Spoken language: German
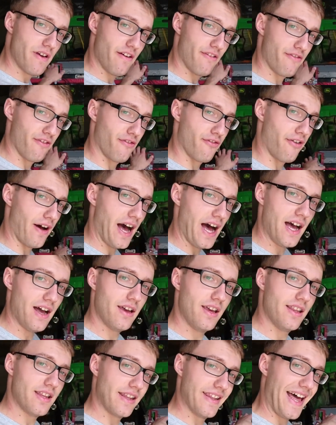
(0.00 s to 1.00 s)
wieder
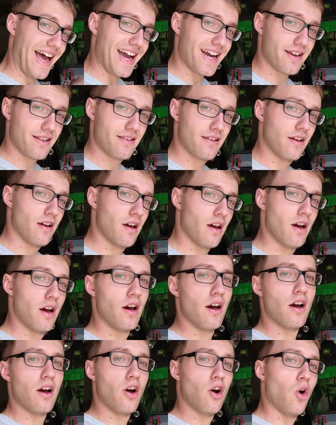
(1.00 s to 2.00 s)
verfahre in der Nacht
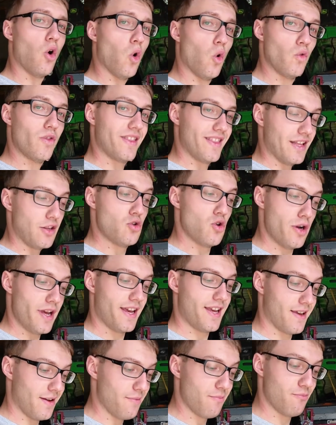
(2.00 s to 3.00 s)
und
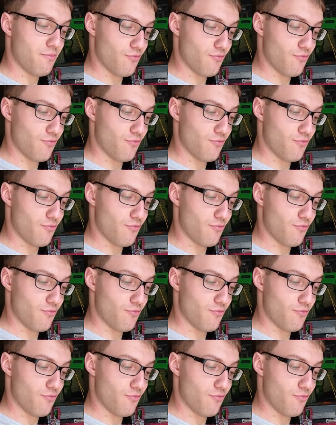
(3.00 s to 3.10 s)
natürlich